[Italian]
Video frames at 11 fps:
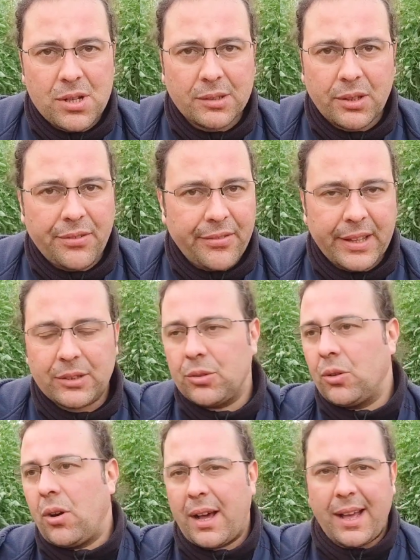certo
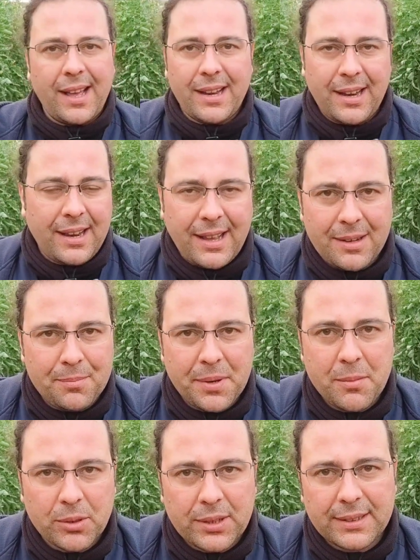effetto al, al
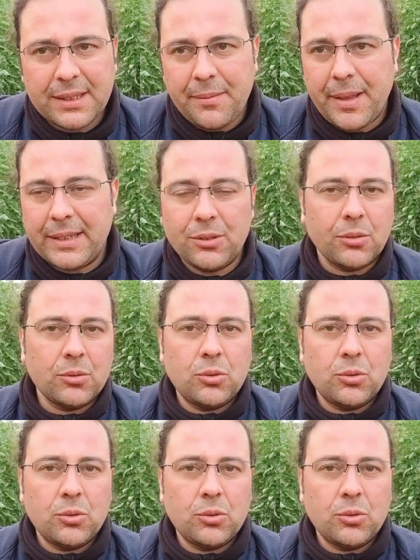primo trattamento